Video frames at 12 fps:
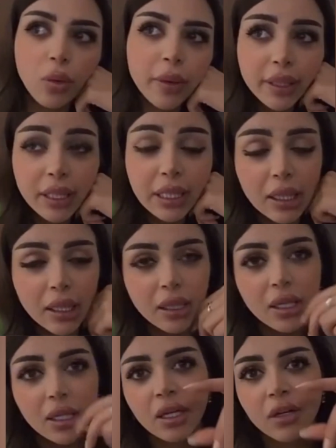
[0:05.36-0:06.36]
وين كذا
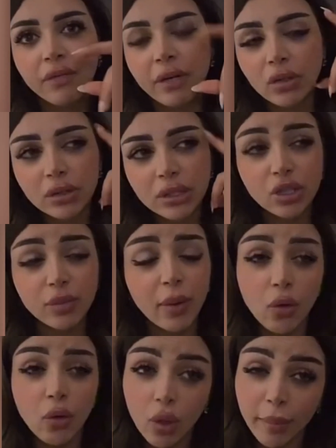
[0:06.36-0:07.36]
فقلت ليش
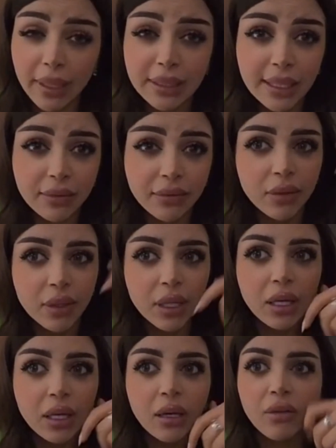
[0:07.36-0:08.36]
ما اروح المالديف
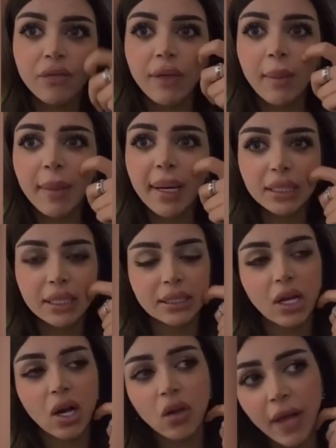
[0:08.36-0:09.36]
فما
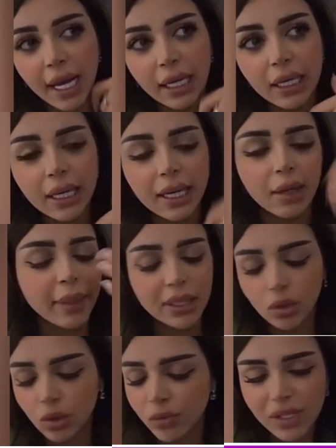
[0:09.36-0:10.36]
قدرت اخذ اهلي لانهم ما
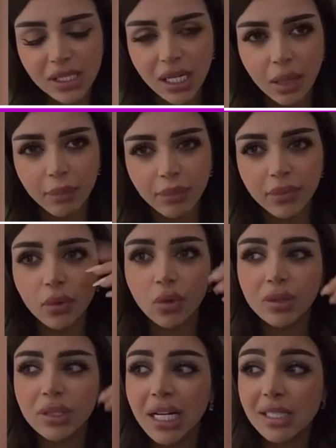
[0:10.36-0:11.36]
يطلعون في السناب
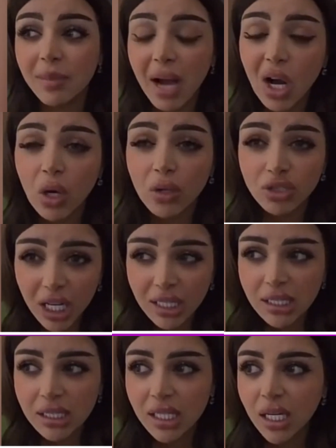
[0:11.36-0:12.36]
قلت لازم اخذ
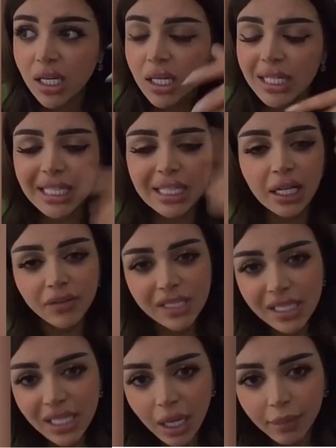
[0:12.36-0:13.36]
شخص يطلع في
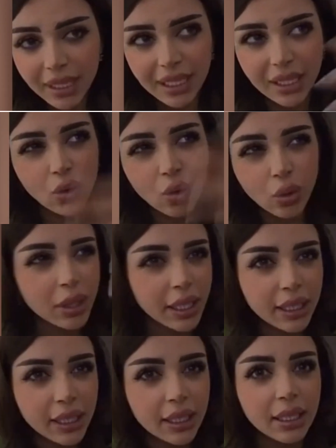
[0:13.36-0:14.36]
السناب يعني يكون
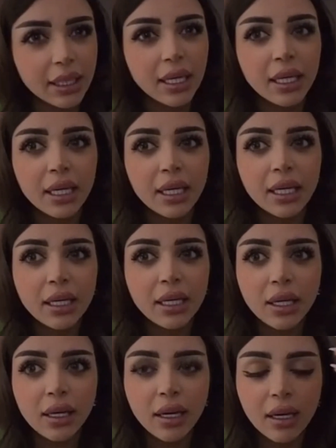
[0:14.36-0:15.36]
يعني
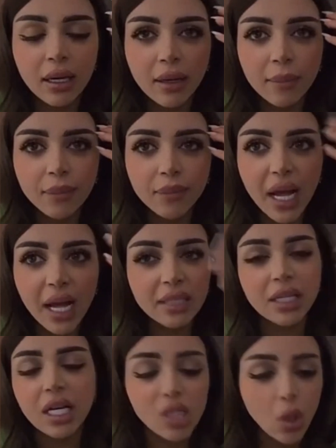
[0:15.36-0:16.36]
آه،
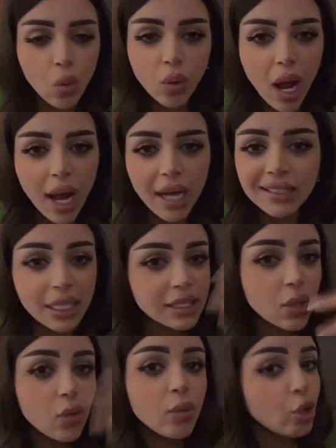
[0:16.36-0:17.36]
اقدر اصوره اقدر
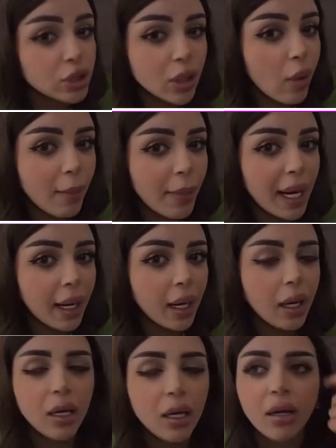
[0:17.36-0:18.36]
اسوي محتوى معاه
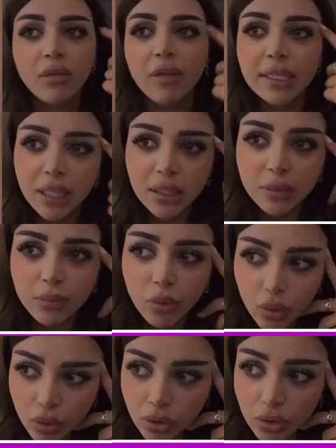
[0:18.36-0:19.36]
فاخترت مروج